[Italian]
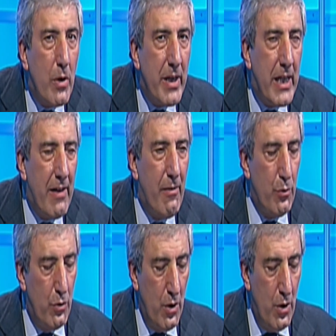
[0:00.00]
perché
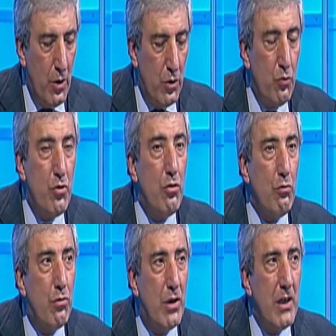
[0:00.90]
eravamo chiusi
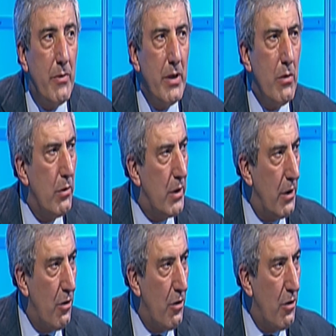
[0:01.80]
tutti, quindi oltre il